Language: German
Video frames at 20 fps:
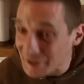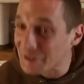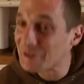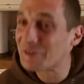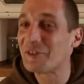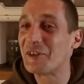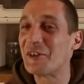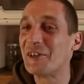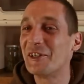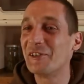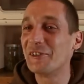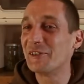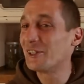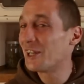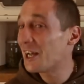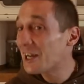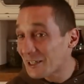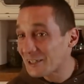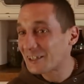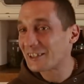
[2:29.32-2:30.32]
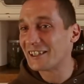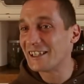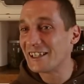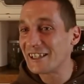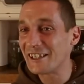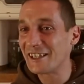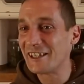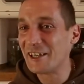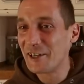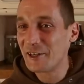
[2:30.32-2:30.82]
sich voll und lacht,
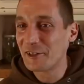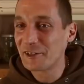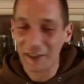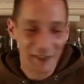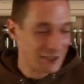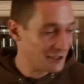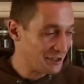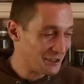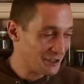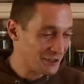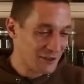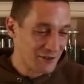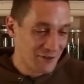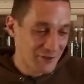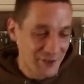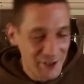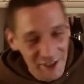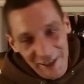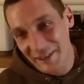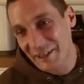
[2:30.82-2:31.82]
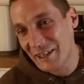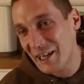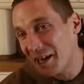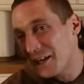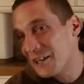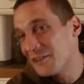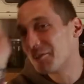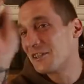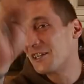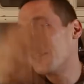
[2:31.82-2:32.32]
ne? dreht sich um, steckt sich
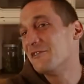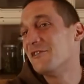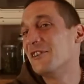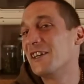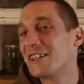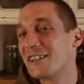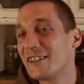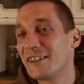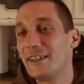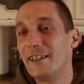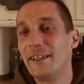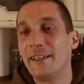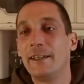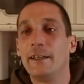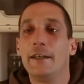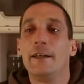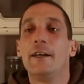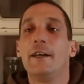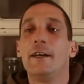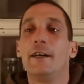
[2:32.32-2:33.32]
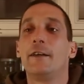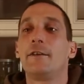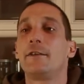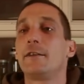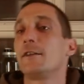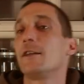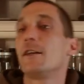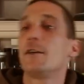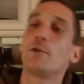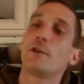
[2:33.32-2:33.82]
ein und geht weg. Ne?
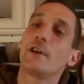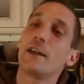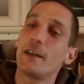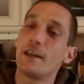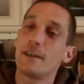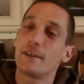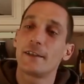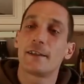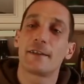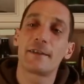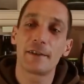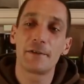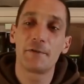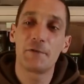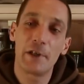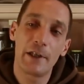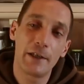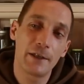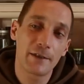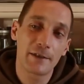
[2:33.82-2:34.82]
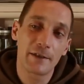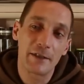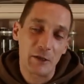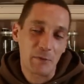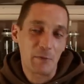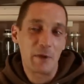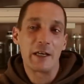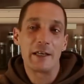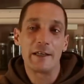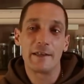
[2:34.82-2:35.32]
Ich gedacht, okay, jetzt hast du ihn
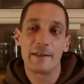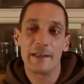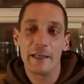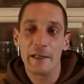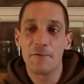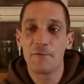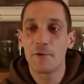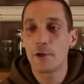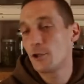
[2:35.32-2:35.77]
wenigstens mal gesehen,